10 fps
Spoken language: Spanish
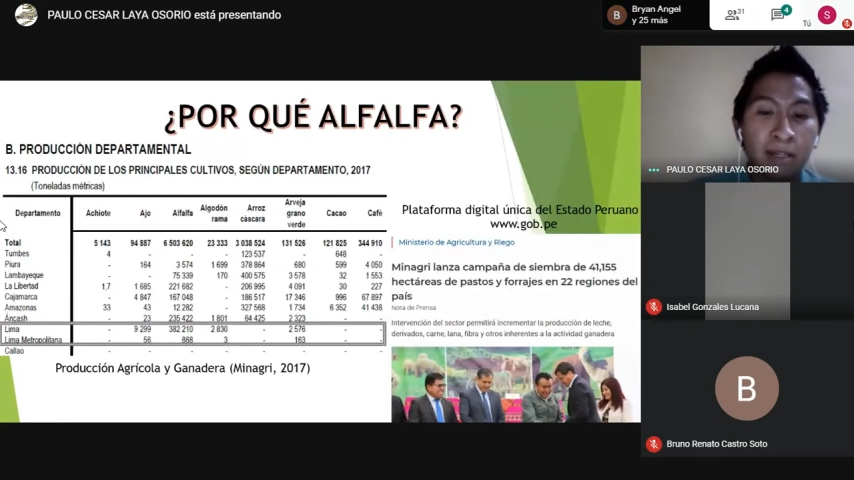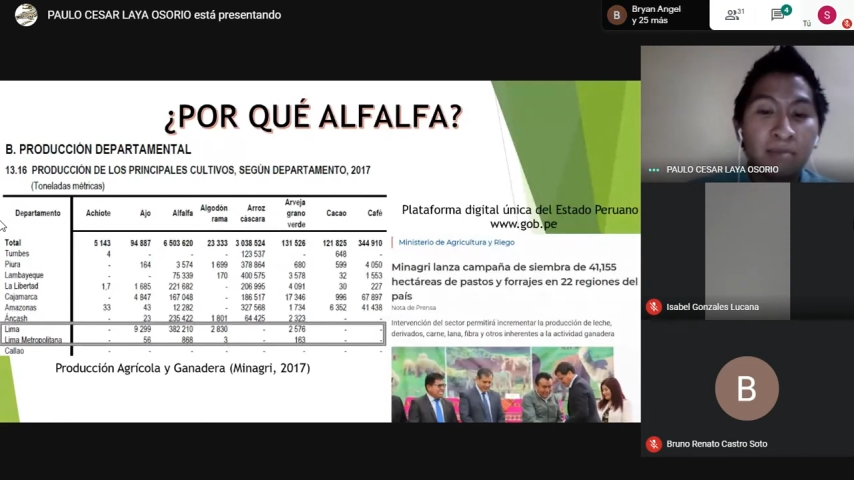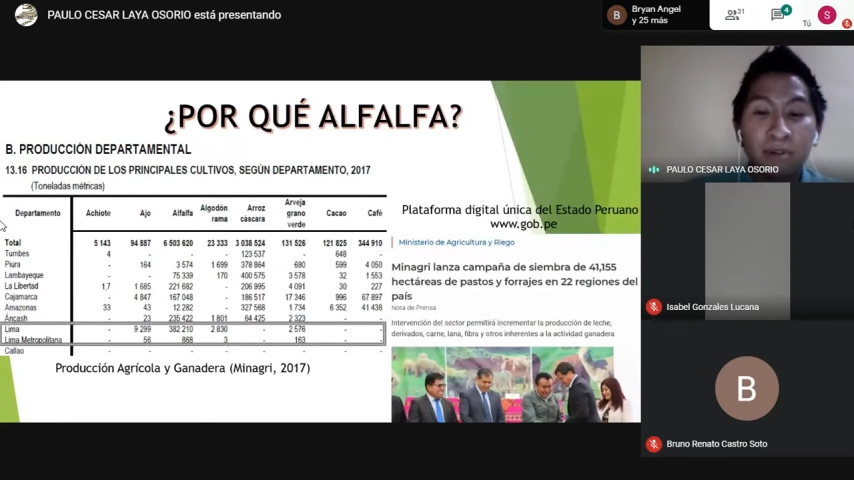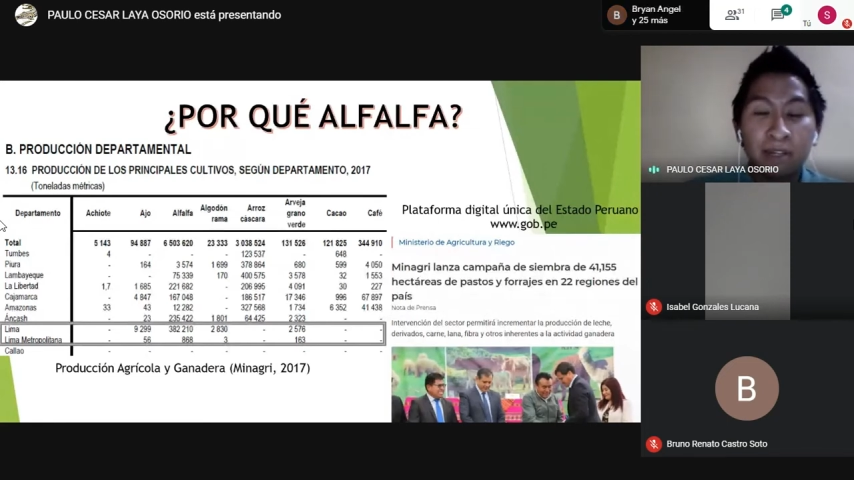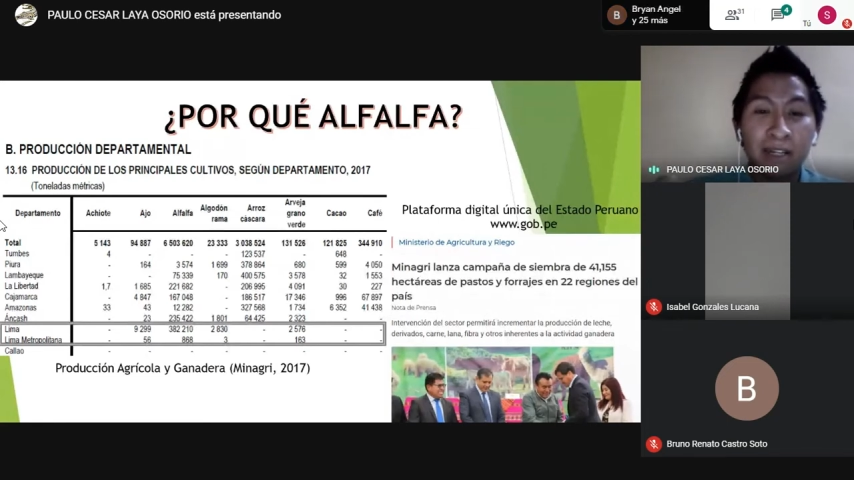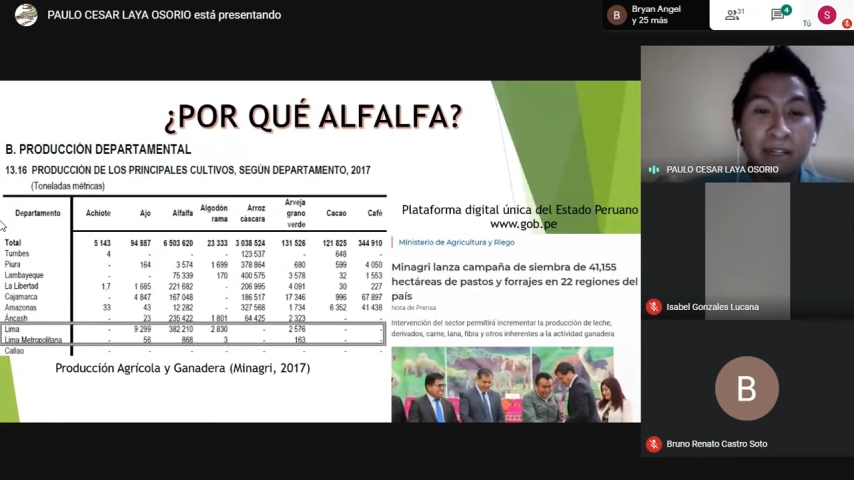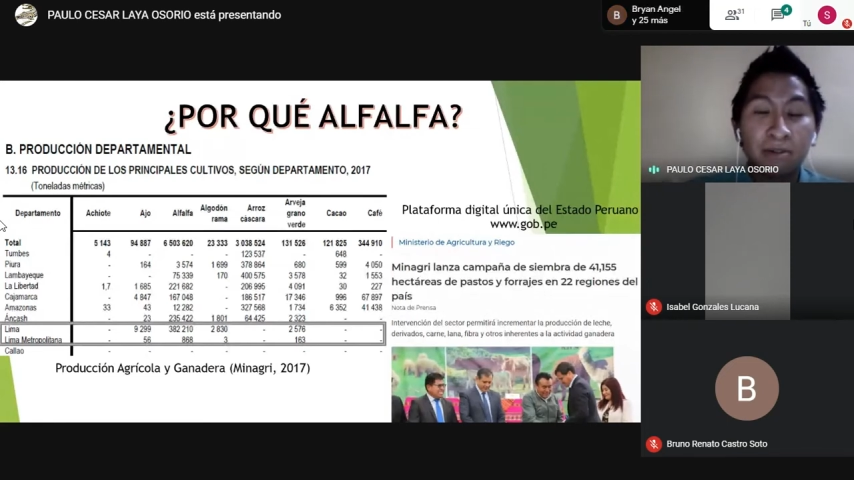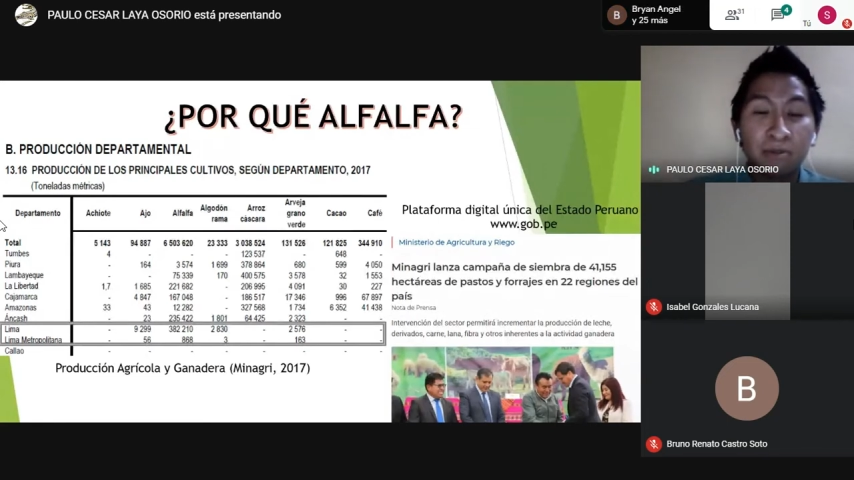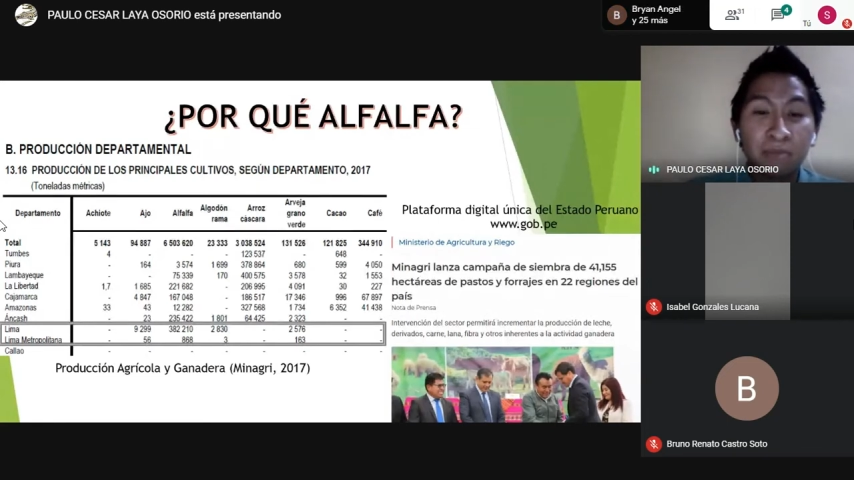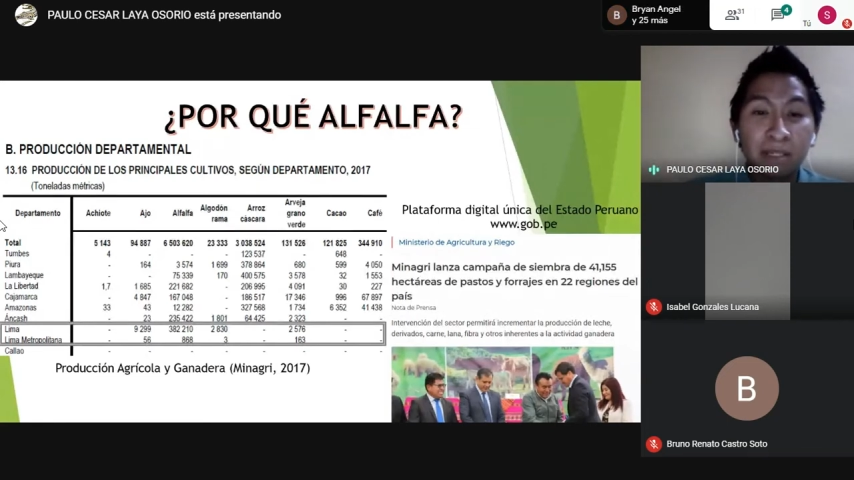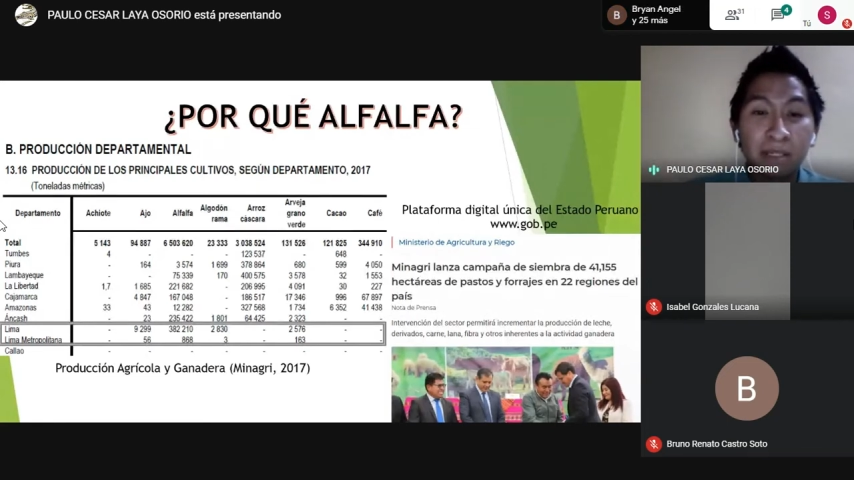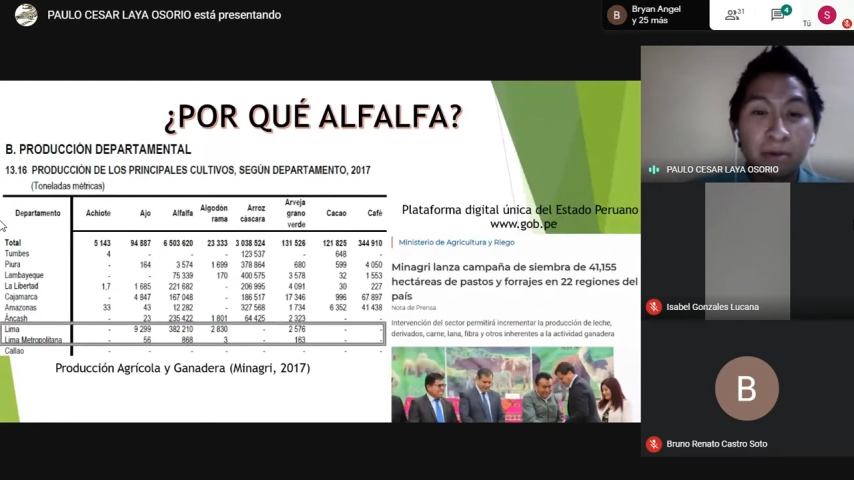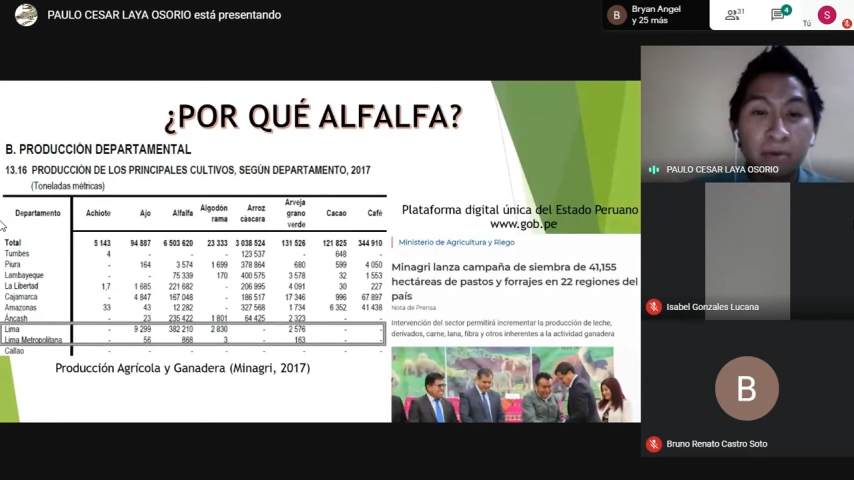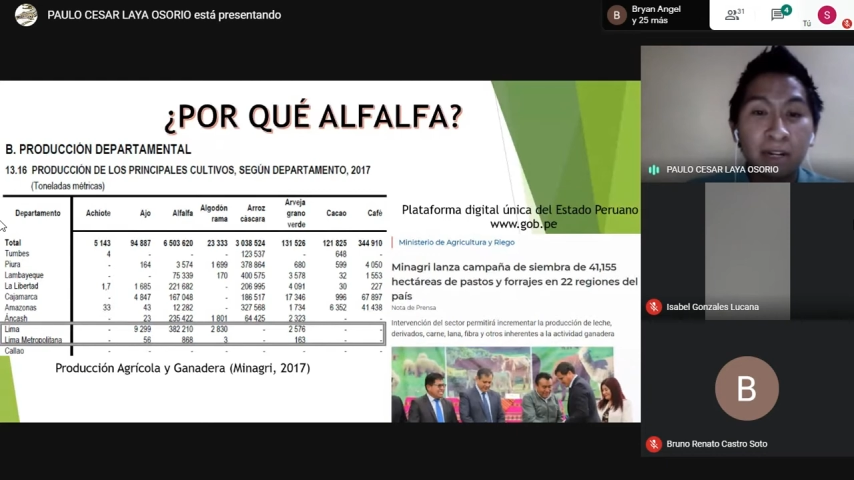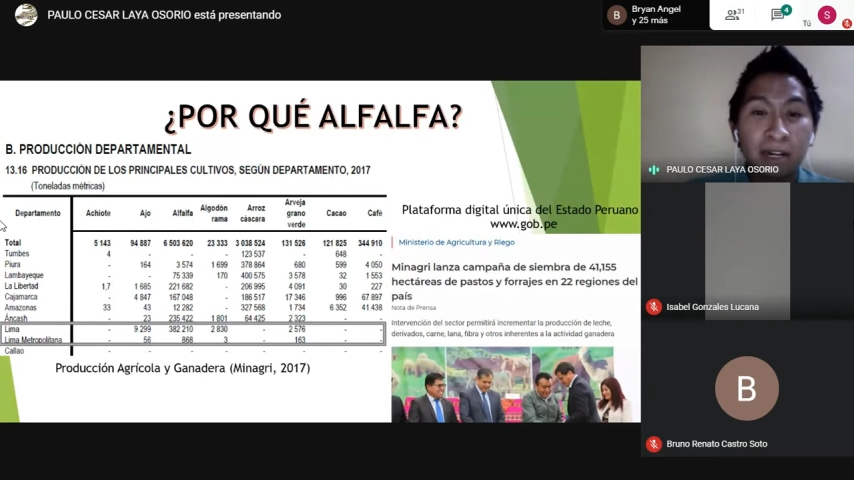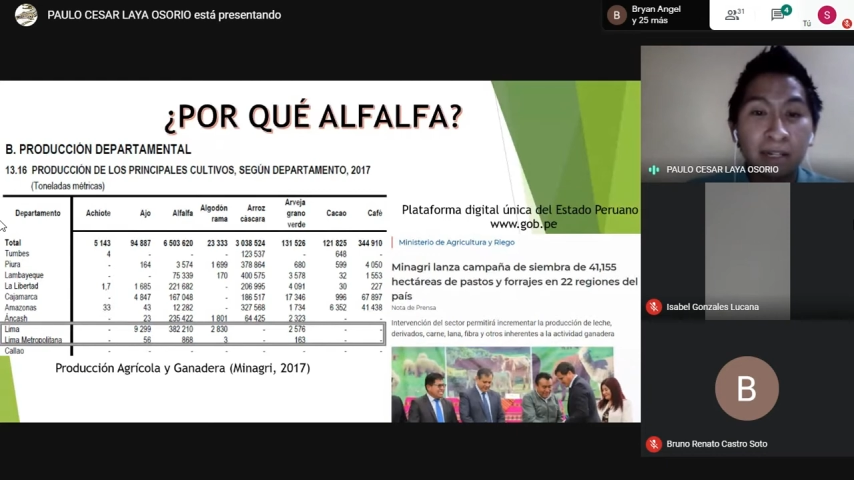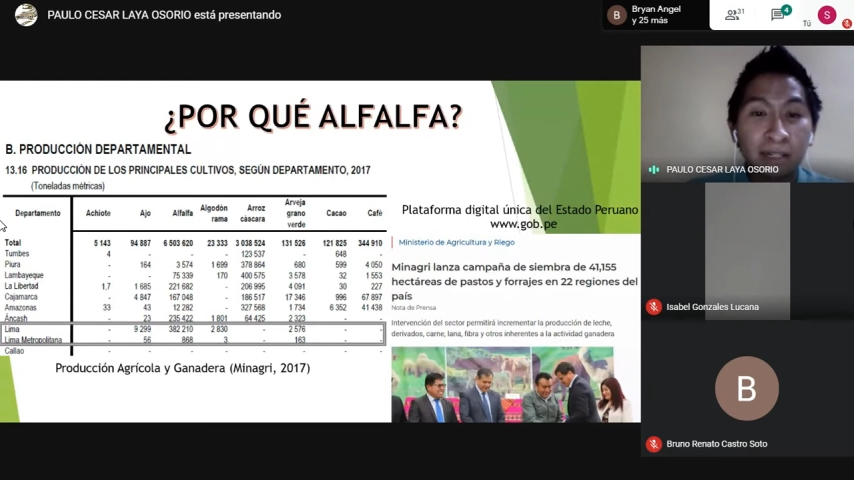porque la economía circular